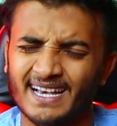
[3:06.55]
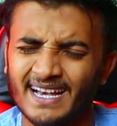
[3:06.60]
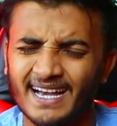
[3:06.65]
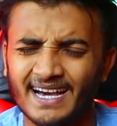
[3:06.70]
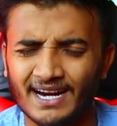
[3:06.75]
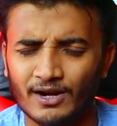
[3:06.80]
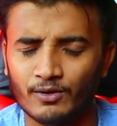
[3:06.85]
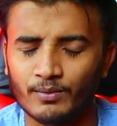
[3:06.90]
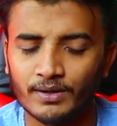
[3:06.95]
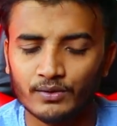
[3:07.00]

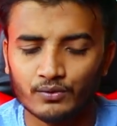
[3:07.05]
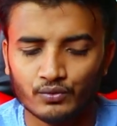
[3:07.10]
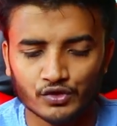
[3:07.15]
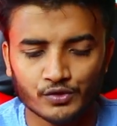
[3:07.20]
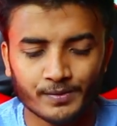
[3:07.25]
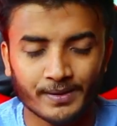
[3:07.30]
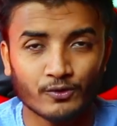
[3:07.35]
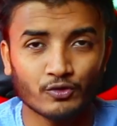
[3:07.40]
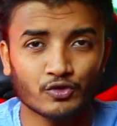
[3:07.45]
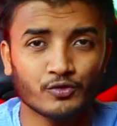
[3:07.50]
कर रहा हूँ मतलब
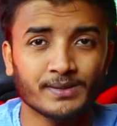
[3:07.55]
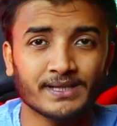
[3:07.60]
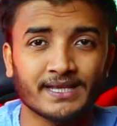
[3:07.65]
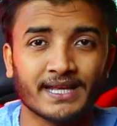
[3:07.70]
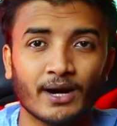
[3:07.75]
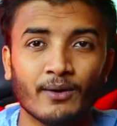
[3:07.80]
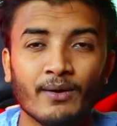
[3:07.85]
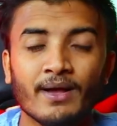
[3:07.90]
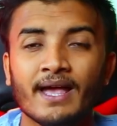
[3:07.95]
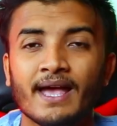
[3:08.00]
कुछ भी कुछ भी
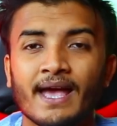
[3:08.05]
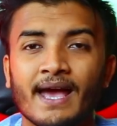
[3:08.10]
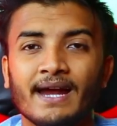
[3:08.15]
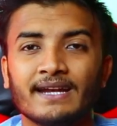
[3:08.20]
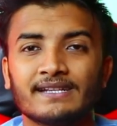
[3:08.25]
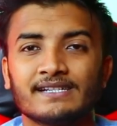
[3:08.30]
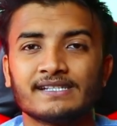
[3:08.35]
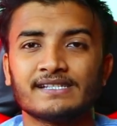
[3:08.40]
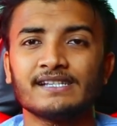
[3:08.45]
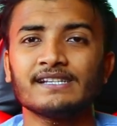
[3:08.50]
दे रहा हूँ
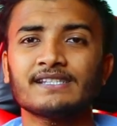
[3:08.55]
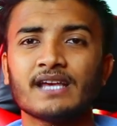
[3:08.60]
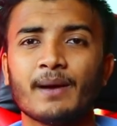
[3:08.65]
एंड जैसे